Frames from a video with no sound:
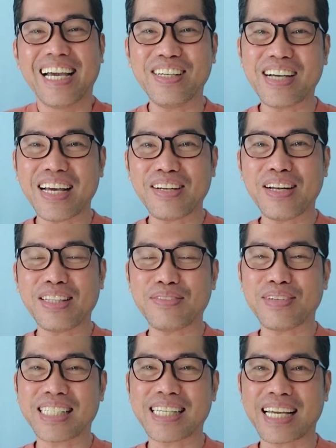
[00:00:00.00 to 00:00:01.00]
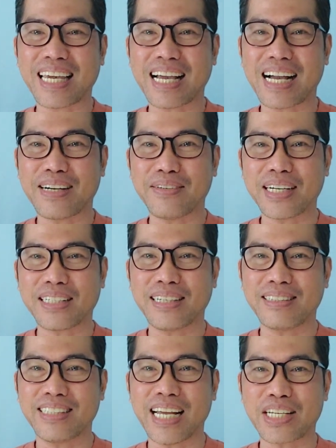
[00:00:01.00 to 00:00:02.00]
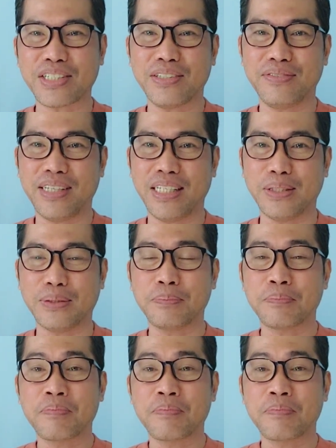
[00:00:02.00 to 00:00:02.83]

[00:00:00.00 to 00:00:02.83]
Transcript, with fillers: Ngayong araw na ito mga sakay, gagawa ko ng reaction video.